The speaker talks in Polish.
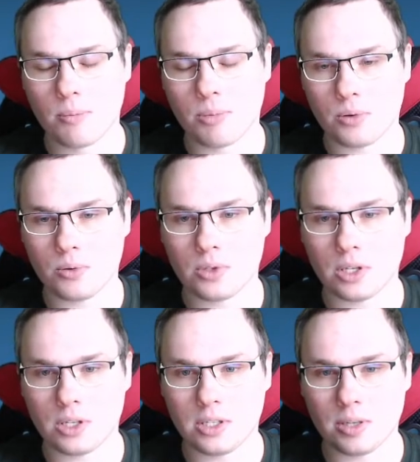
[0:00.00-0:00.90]

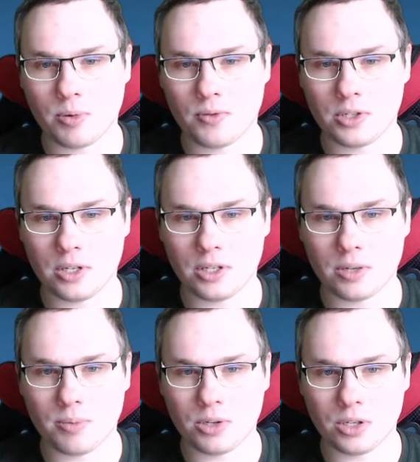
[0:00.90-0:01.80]
producenci zapowiedzieli, że
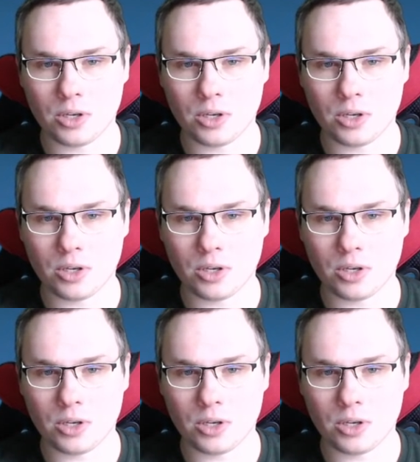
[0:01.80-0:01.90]
będzie